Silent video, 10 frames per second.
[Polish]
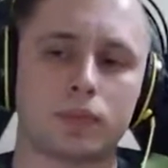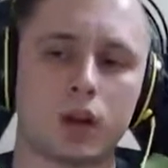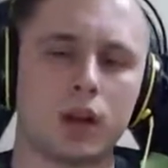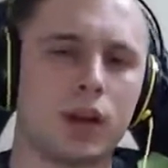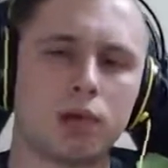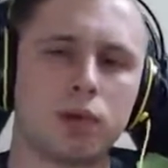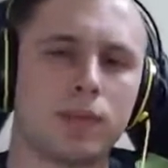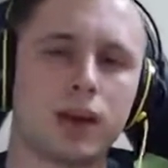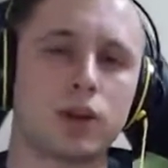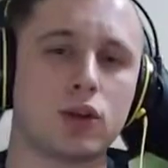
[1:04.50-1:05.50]
I
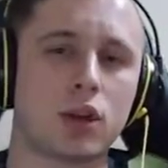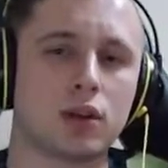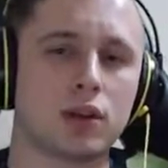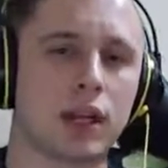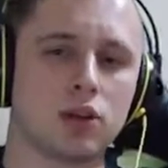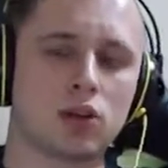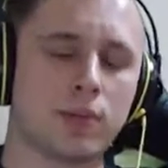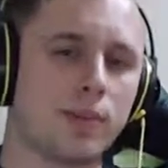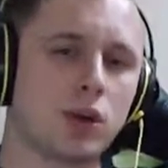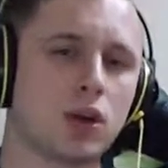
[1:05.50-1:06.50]
automatycznie do takiej osoby
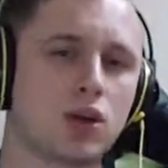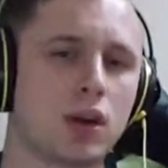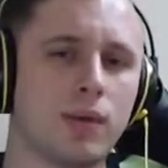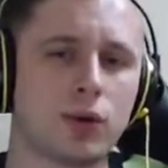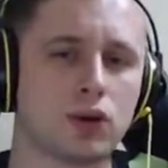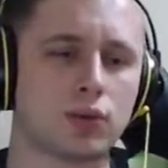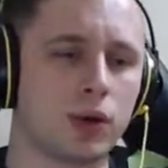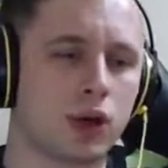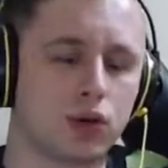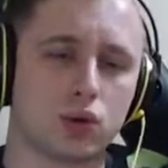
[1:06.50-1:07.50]
piszę, że nie możesz mnie
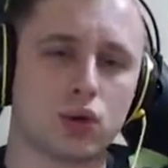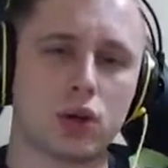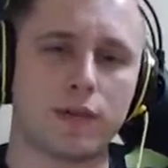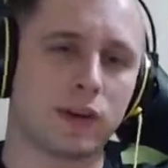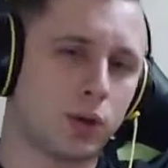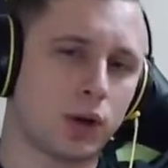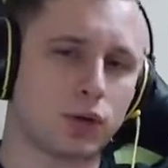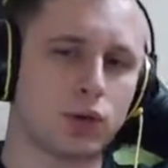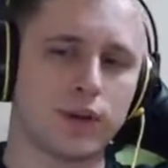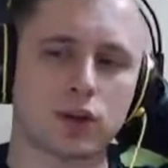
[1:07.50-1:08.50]
gościu szotować, bo nie
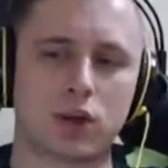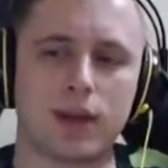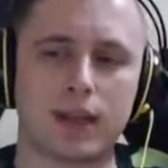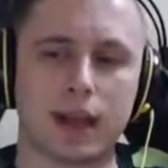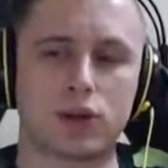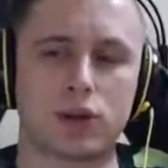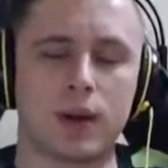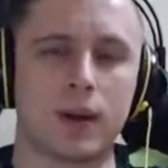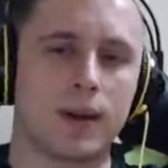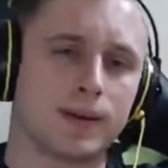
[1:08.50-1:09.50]
usuwasz komentarzy
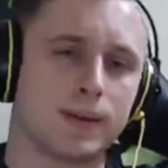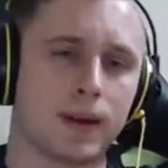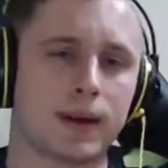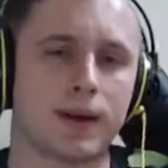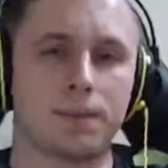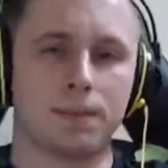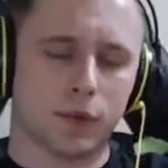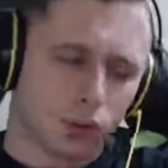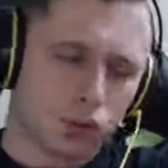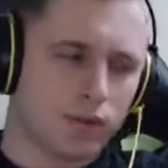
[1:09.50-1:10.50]
złych.
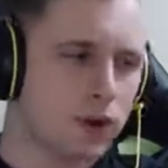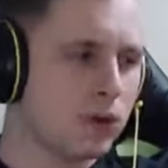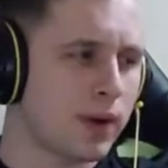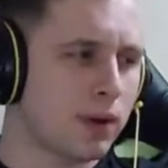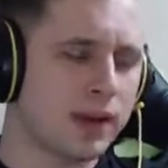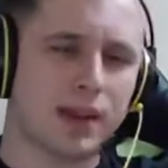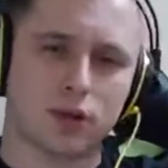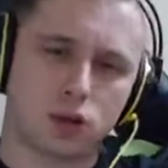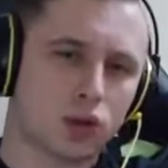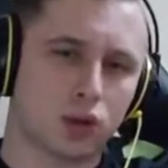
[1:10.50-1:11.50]
Usuwasz złe komentarze,
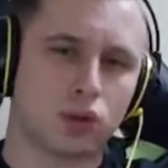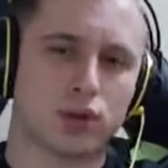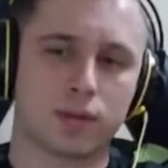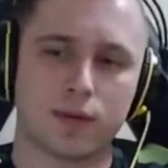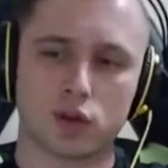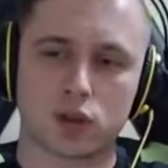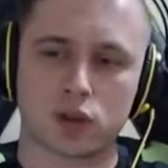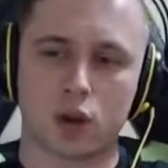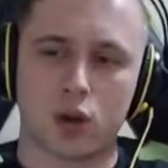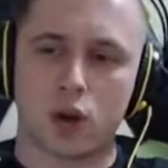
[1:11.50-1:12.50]
szotuj sobie
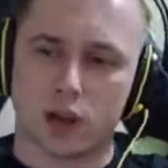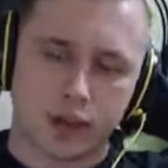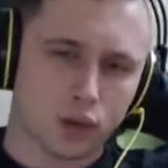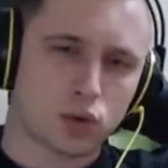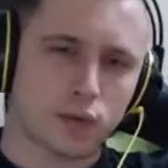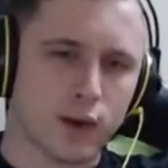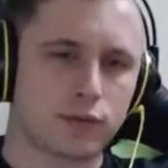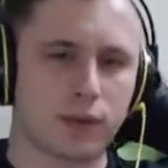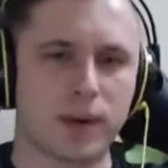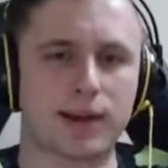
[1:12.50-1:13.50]
wszystko. Nie usuwasz,
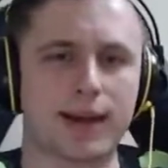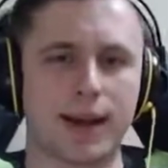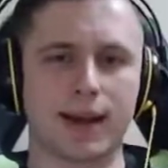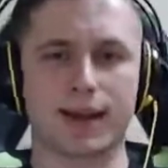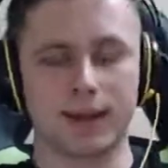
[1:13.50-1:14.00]
wypierdalaj.